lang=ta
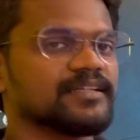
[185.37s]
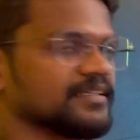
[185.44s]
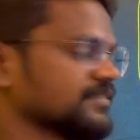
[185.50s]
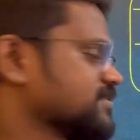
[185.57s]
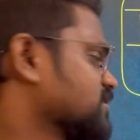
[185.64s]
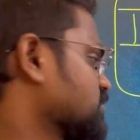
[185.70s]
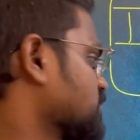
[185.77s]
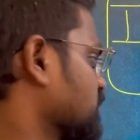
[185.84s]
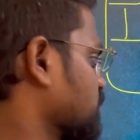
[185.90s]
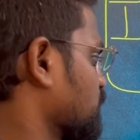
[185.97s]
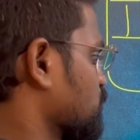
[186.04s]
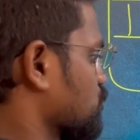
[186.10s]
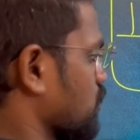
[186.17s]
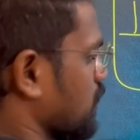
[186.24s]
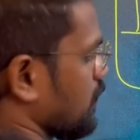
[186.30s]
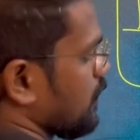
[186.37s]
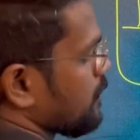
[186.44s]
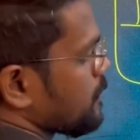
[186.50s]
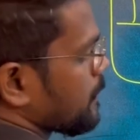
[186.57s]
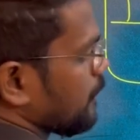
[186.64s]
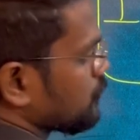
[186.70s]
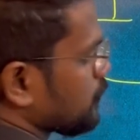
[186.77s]
ரெசிஸ்டன்ஸ்னு சொல்லலாம்
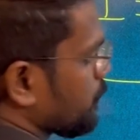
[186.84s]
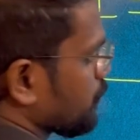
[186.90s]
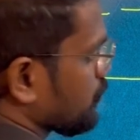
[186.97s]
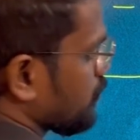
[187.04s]
சப்போஸ்